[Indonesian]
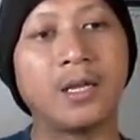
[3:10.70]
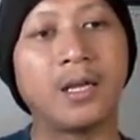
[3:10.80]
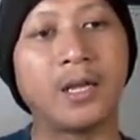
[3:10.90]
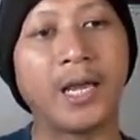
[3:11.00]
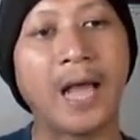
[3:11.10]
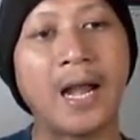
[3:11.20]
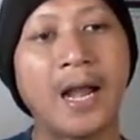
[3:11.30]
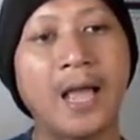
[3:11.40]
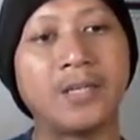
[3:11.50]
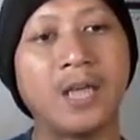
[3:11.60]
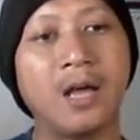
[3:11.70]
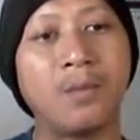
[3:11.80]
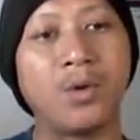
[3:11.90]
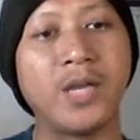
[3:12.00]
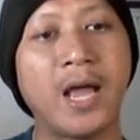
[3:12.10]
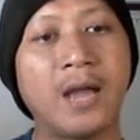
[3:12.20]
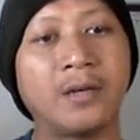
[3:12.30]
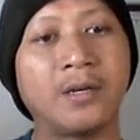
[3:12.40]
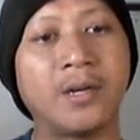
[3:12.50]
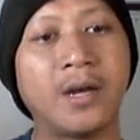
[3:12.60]
klik kanan aja kemudian
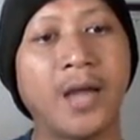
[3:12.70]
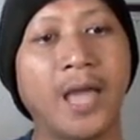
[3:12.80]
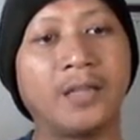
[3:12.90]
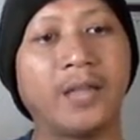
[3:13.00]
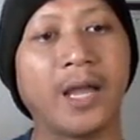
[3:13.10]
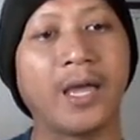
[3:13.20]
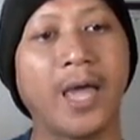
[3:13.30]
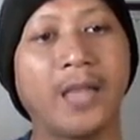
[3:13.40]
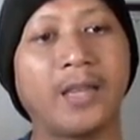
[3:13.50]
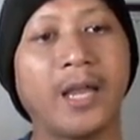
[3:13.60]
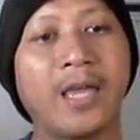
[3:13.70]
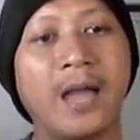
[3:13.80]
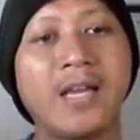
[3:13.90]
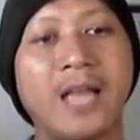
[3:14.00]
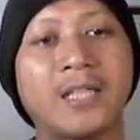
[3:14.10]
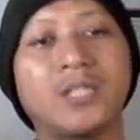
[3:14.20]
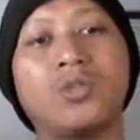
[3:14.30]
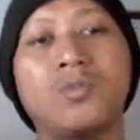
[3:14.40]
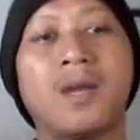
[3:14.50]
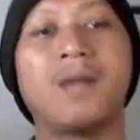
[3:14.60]
add track add track yang di atas itu
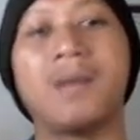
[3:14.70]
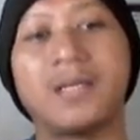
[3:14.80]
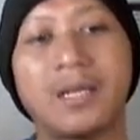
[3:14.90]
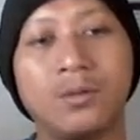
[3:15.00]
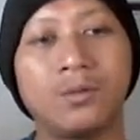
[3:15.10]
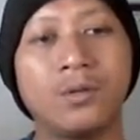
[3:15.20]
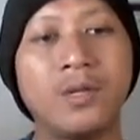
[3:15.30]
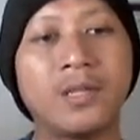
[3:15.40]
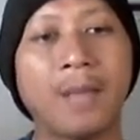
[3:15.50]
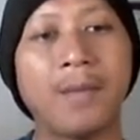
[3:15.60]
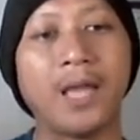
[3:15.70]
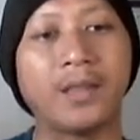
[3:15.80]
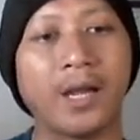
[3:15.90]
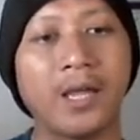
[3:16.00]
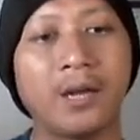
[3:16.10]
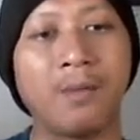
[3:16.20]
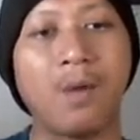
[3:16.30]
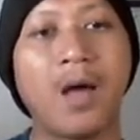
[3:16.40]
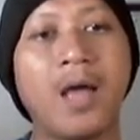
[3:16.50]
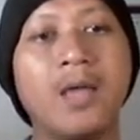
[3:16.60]
cuma nambah satu tapi add track yang di
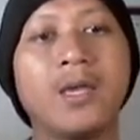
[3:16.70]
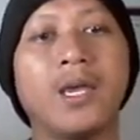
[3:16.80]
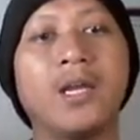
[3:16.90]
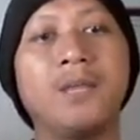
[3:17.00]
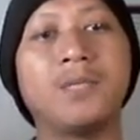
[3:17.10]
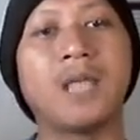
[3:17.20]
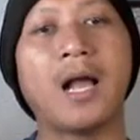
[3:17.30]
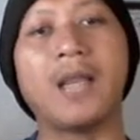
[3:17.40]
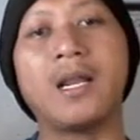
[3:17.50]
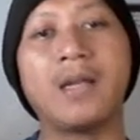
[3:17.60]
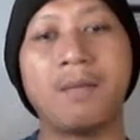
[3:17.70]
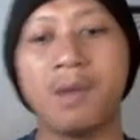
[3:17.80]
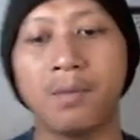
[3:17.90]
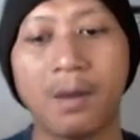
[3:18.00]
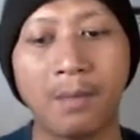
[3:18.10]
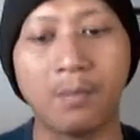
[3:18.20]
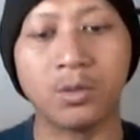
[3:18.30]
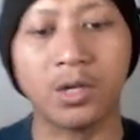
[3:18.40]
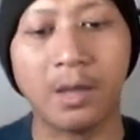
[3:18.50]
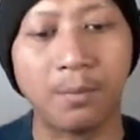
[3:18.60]
bawah ini bisa kalian nambah berapa
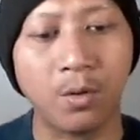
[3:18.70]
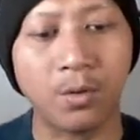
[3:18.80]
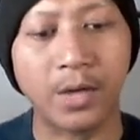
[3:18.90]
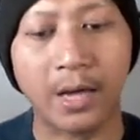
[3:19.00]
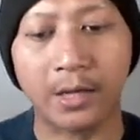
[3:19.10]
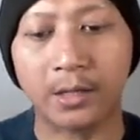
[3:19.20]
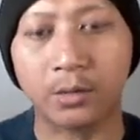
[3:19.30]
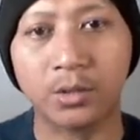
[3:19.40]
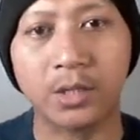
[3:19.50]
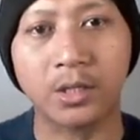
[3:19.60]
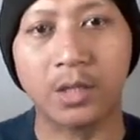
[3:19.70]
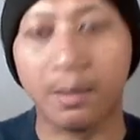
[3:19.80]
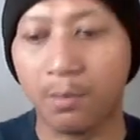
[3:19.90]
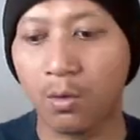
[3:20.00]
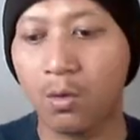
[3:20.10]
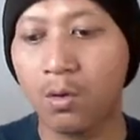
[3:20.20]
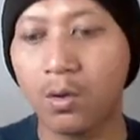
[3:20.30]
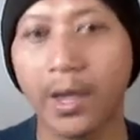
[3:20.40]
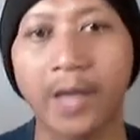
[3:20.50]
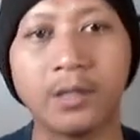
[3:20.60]
mau 30 ya kita tulis aja 30
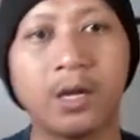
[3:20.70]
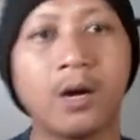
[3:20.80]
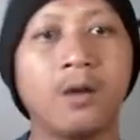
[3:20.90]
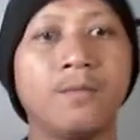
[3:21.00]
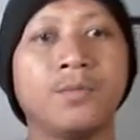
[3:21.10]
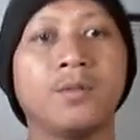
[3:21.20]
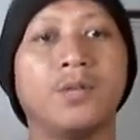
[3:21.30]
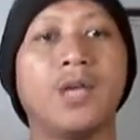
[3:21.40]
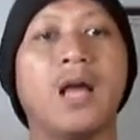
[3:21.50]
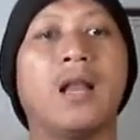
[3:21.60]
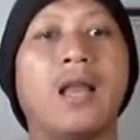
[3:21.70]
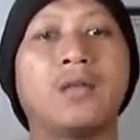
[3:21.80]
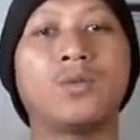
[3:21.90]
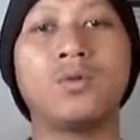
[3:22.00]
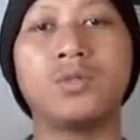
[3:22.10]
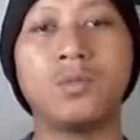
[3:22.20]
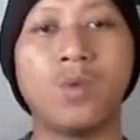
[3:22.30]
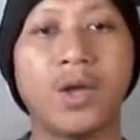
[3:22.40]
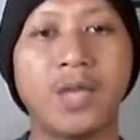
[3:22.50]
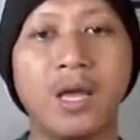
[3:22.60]
enter ya langsung
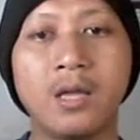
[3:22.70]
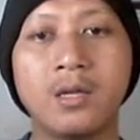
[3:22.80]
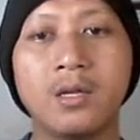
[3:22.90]
semuanya